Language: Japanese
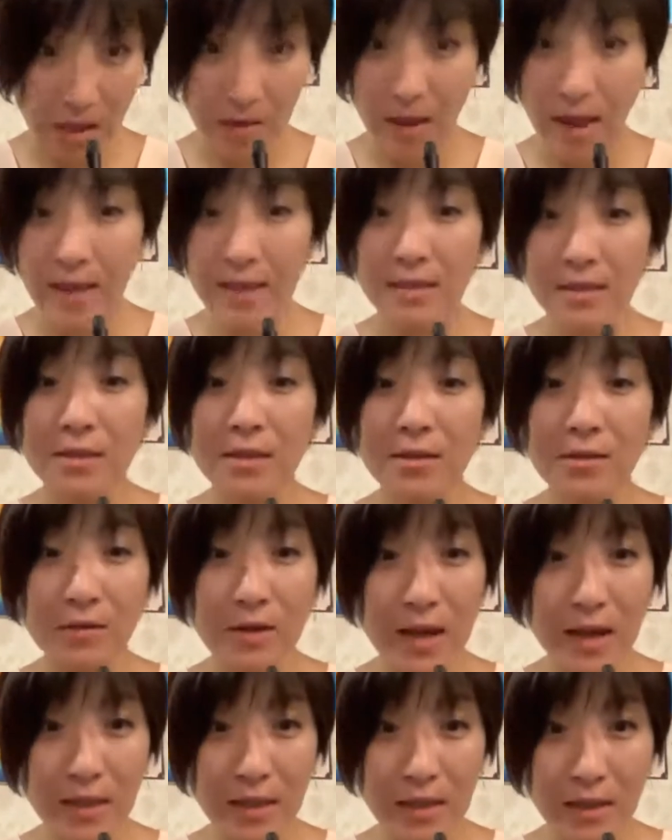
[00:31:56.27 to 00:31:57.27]
配信ご
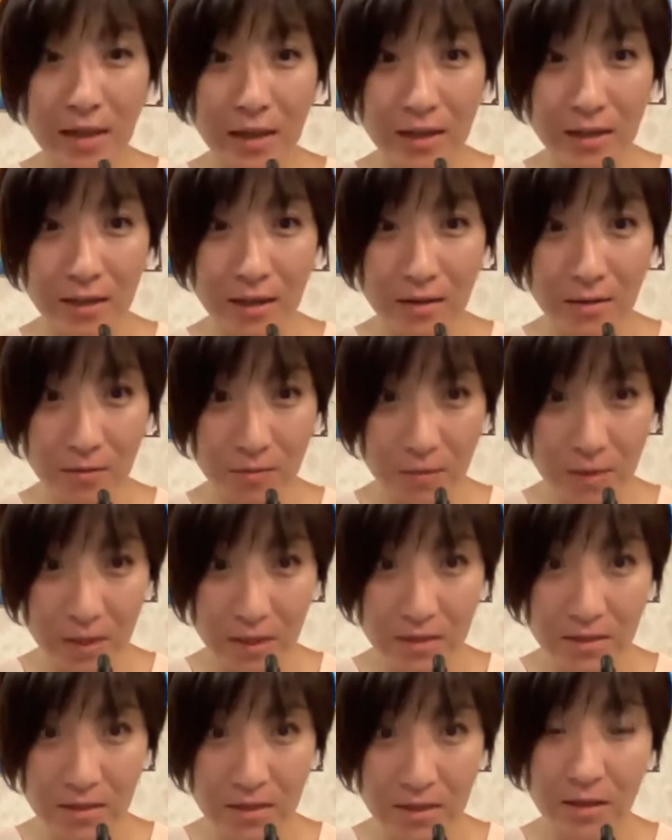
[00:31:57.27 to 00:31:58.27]
覧いただいている
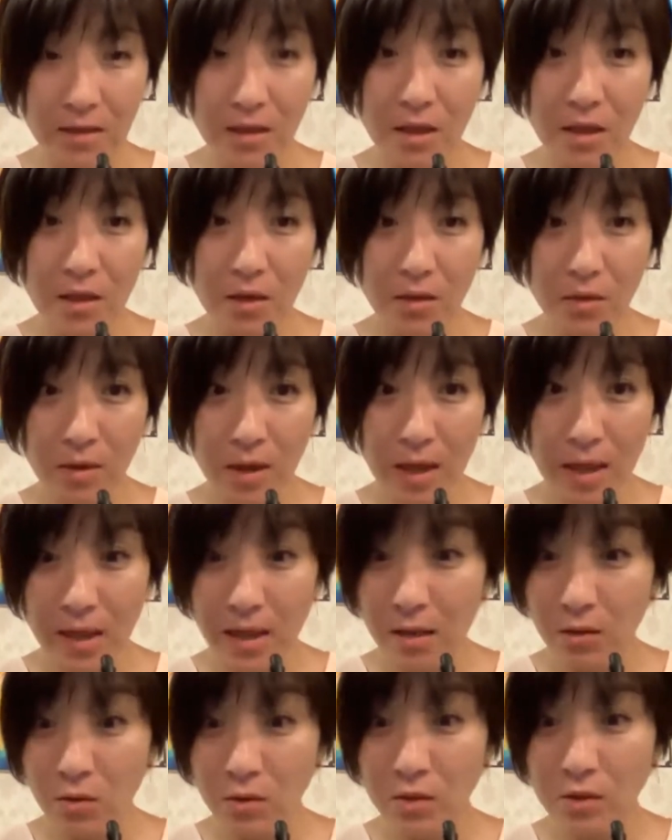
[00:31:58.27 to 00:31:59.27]
皆さんよ、
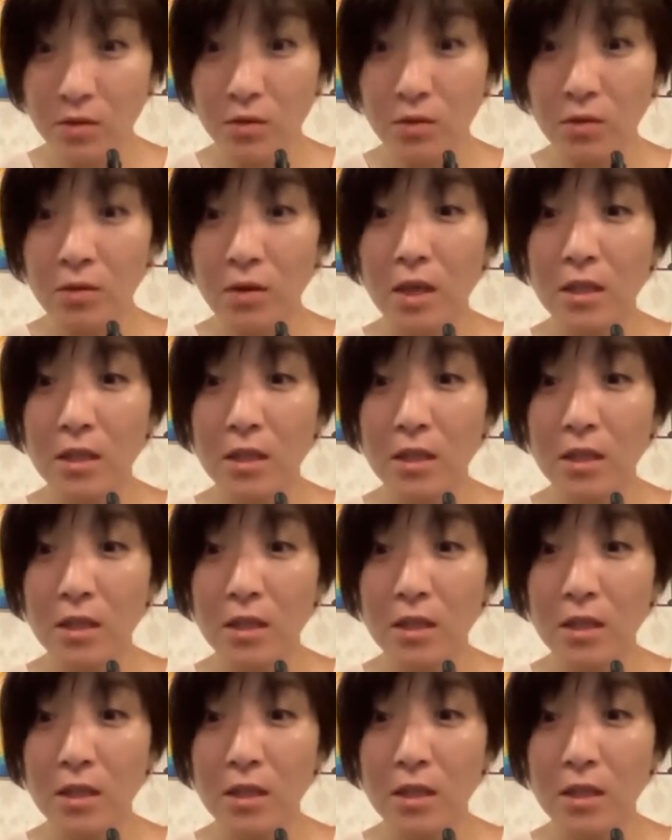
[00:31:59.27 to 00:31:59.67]
歳三の